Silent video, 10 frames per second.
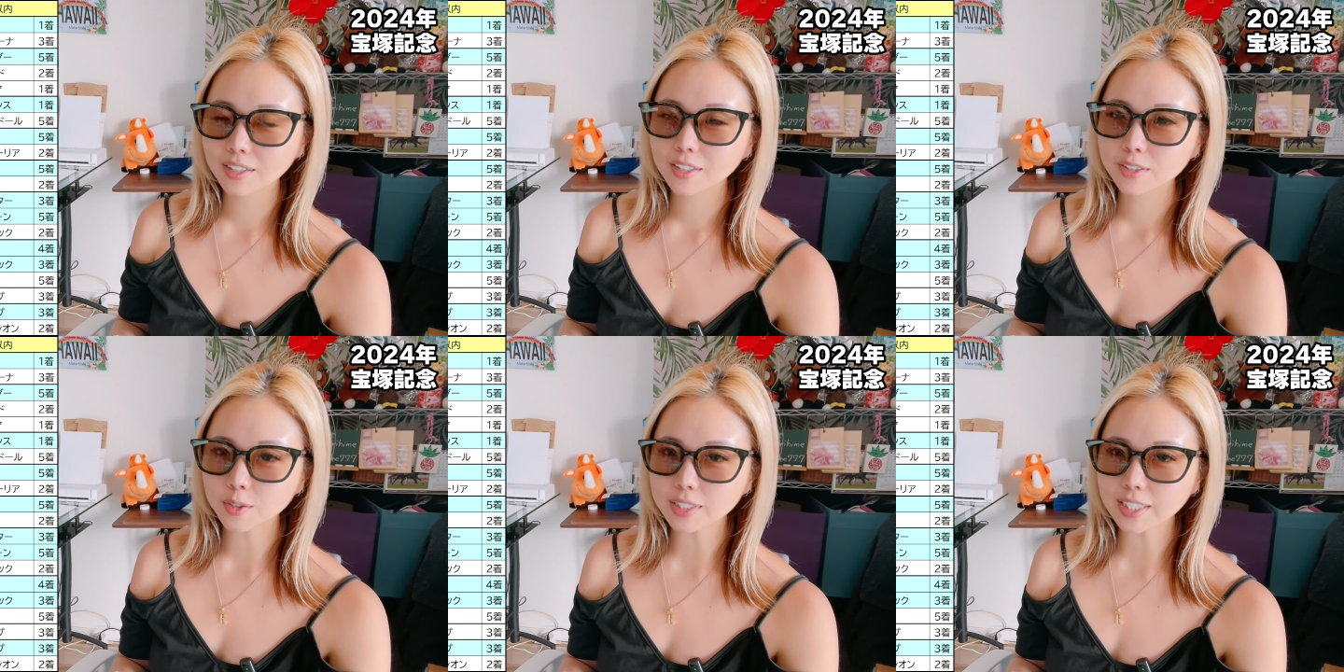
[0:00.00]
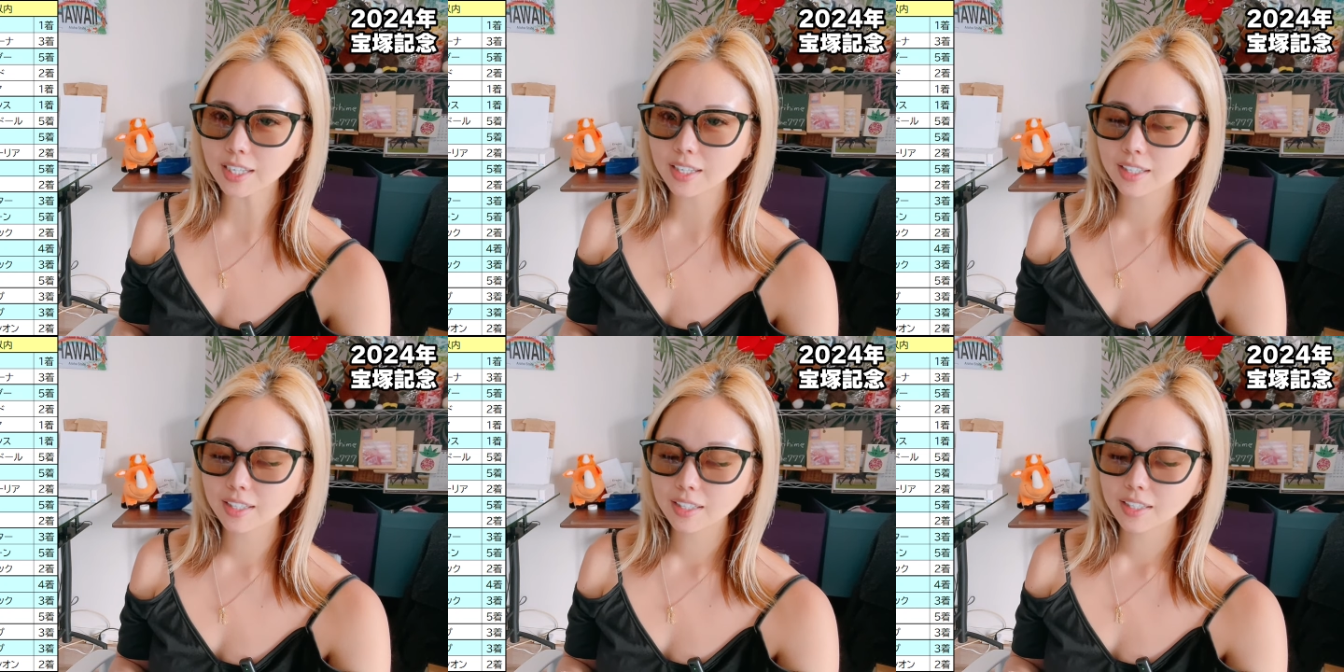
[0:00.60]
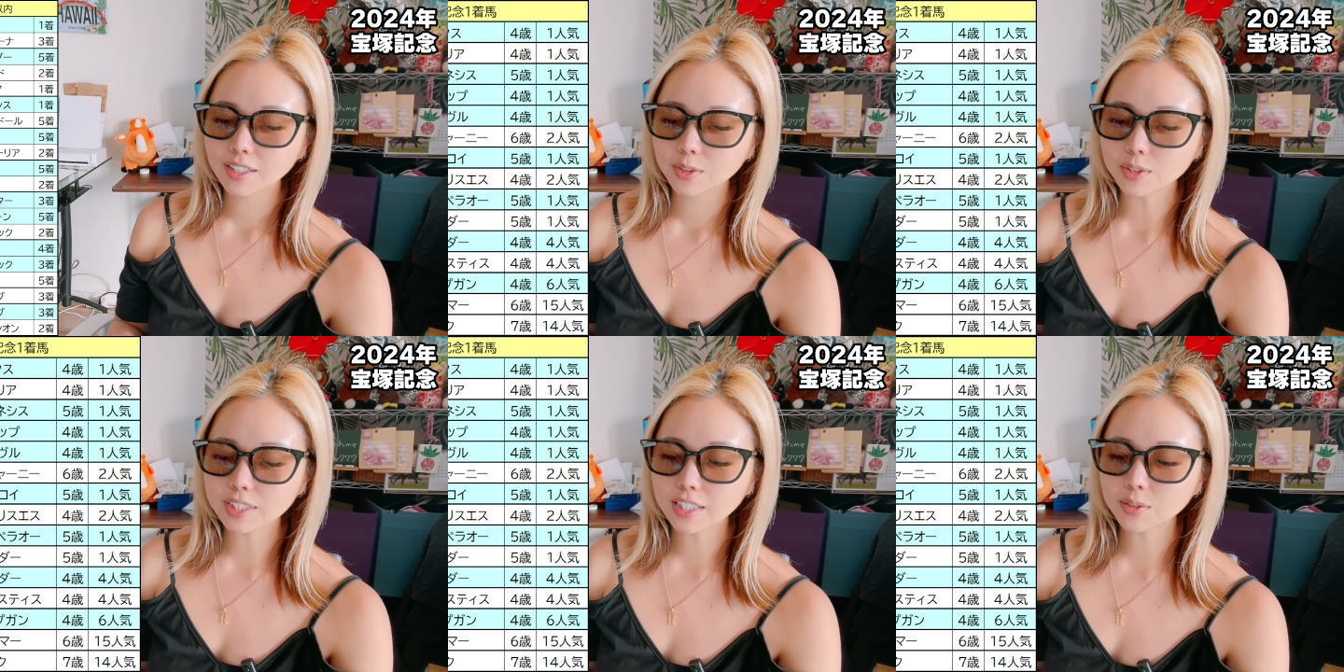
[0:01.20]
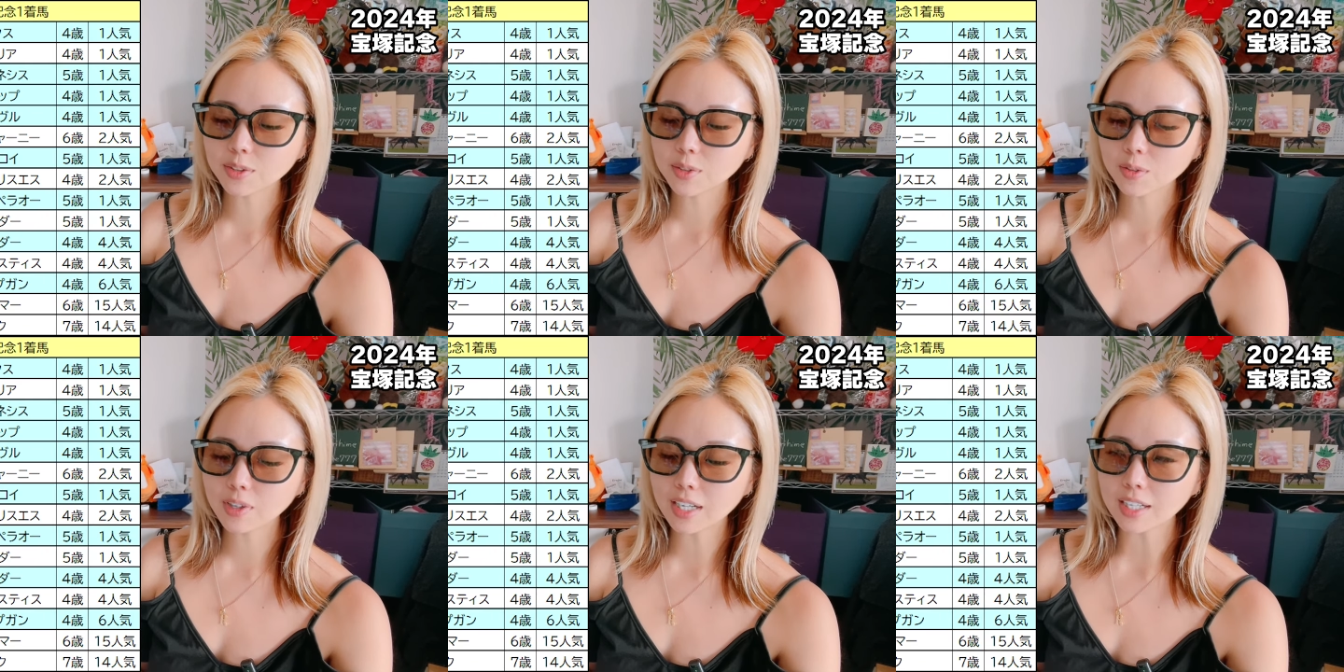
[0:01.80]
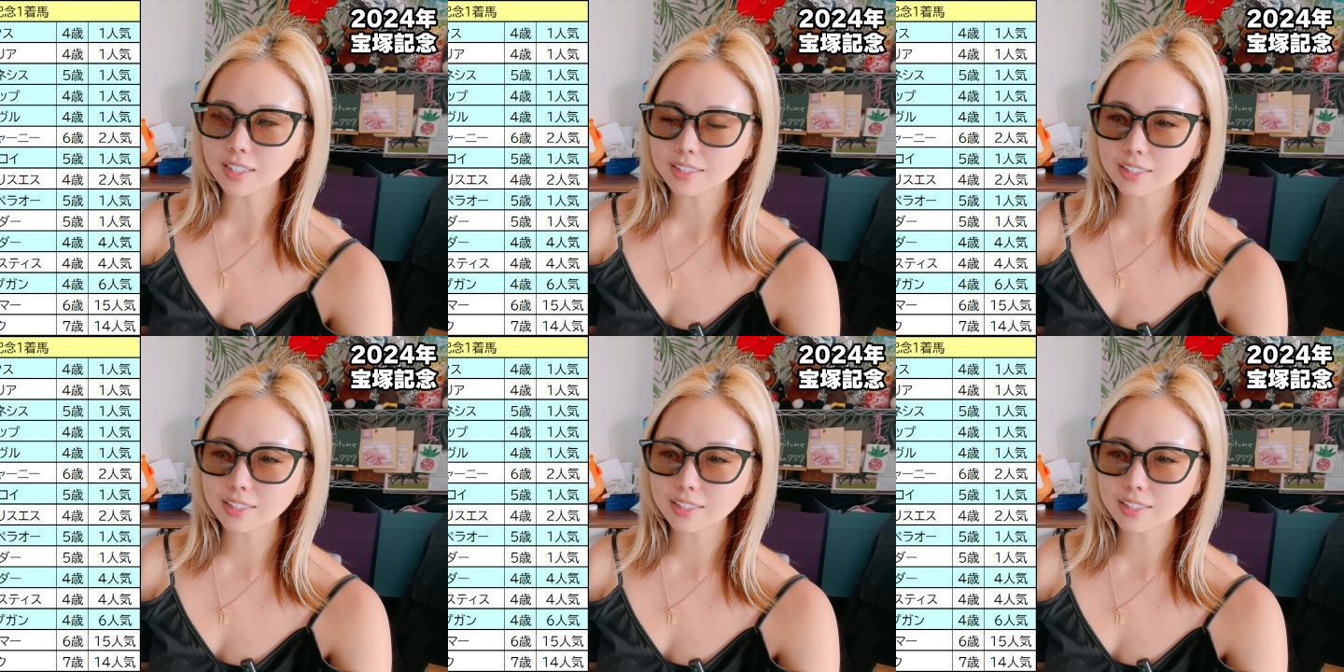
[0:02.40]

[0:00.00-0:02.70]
そして、こちらの表は